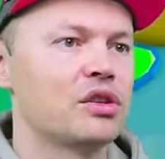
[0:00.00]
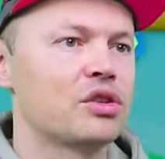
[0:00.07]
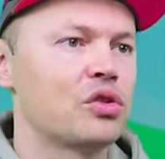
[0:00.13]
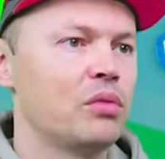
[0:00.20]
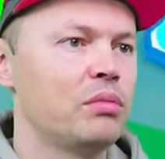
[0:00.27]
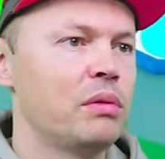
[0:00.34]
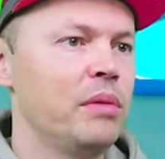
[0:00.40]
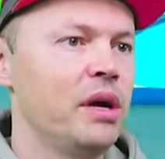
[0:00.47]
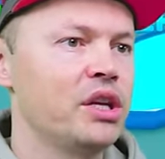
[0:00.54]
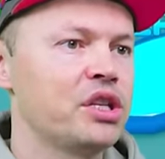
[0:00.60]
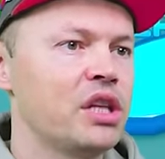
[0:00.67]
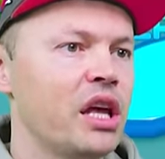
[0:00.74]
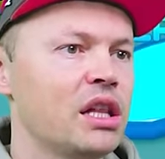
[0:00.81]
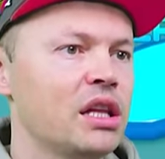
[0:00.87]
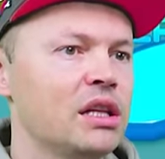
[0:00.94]
Чтобы мердж,
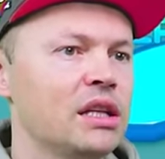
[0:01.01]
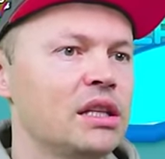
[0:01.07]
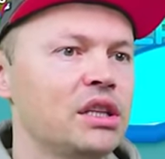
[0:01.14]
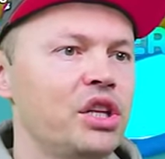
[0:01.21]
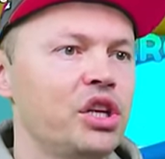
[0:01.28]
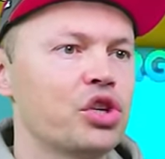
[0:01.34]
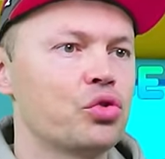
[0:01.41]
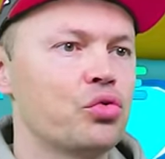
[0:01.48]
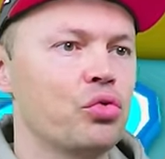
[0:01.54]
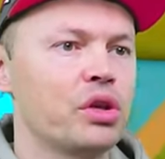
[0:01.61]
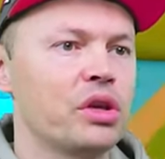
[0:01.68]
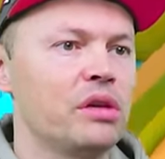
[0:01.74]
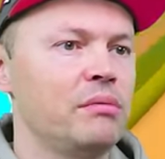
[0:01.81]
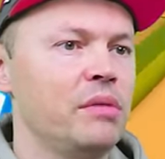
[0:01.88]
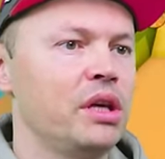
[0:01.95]
наверное, надо три
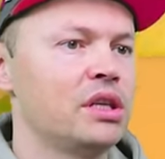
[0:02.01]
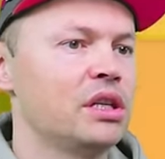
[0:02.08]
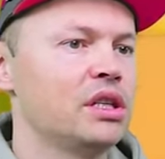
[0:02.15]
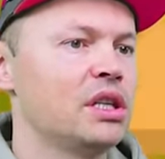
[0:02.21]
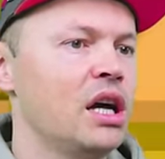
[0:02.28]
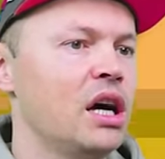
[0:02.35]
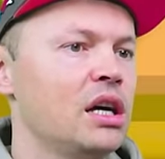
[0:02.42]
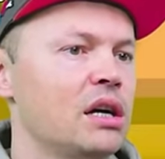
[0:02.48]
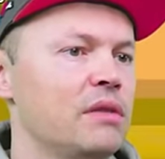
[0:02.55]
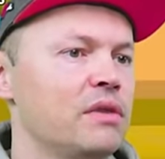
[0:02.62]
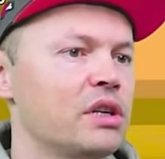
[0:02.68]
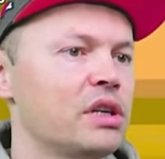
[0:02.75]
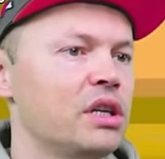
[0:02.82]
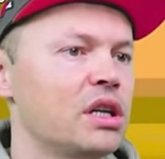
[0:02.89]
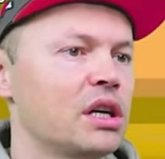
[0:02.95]
штуки иметь
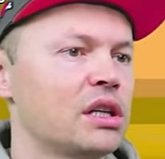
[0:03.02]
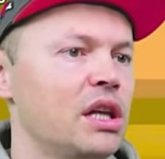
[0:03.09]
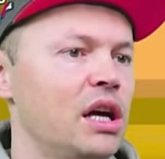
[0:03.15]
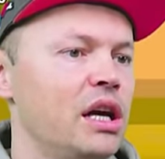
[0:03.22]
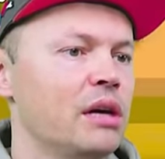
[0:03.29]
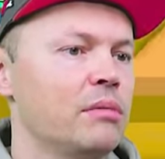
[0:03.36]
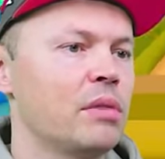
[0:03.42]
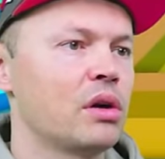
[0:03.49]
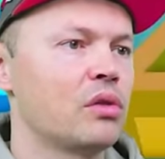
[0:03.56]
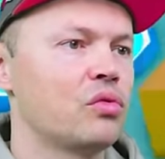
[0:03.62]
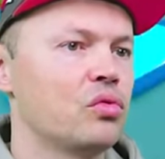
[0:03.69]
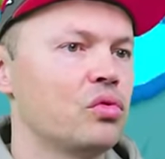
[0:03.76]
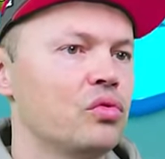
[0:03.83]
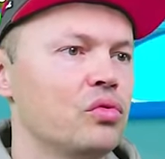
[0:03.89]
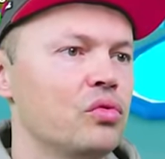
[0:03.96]
одинаковых, и тогда я
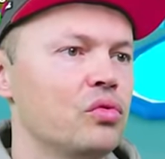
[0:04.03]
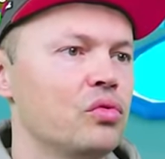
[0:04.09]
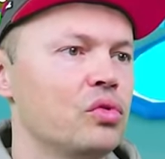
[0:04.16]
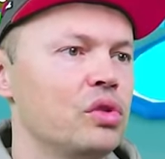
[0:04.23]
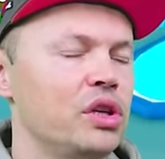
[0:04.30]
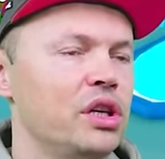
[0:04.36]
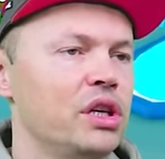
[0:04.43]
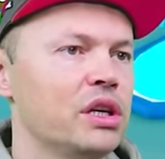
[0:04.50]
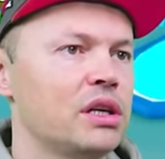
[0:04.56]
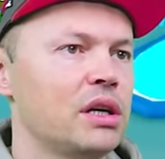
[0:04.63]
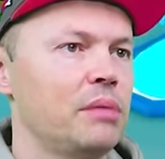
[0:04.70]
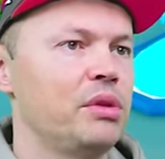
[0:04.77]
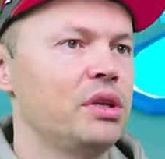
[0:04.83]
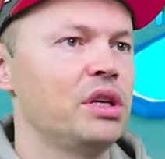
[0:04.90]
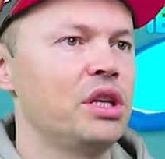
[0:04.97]
могу их
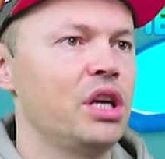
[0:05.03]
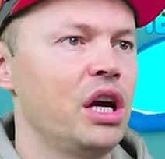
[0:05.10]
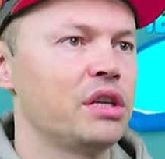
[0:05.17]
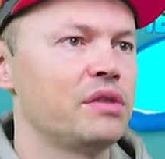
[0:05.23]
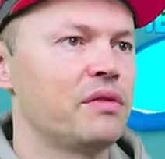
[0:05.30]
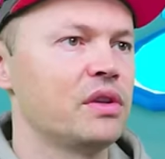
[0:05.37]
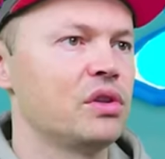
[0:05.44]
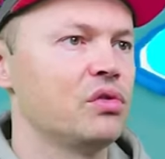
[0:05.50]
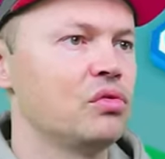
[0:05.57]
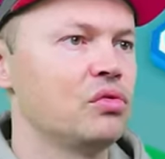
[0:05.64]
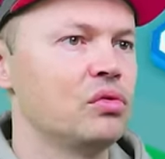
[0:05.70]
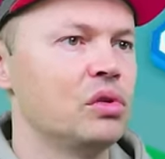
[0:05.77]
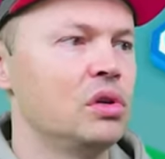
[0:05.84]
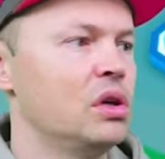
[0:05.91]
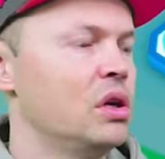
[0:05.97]
объединять в
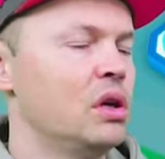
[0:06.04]
одну,